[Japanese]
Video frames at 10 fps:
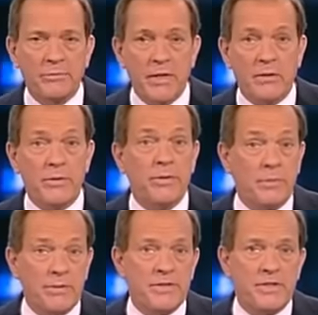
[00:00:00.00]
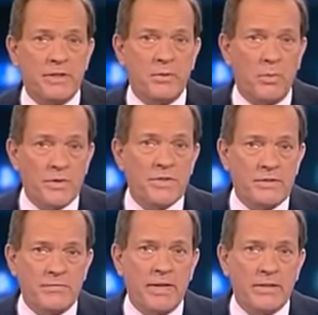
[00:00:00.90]
ラッサの暴動以来初めて
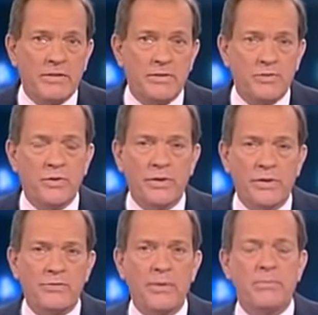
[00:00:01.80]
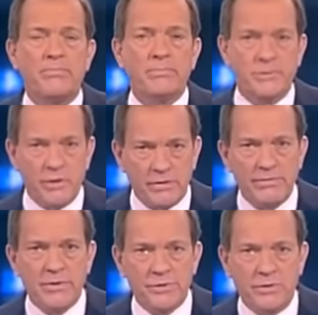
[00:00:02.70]
の取材です。BBC は招か
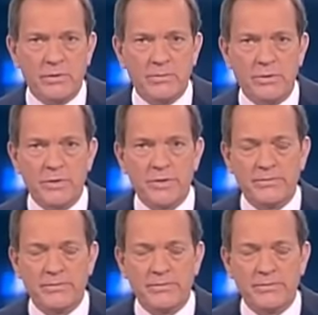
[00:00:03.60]
れませんでした。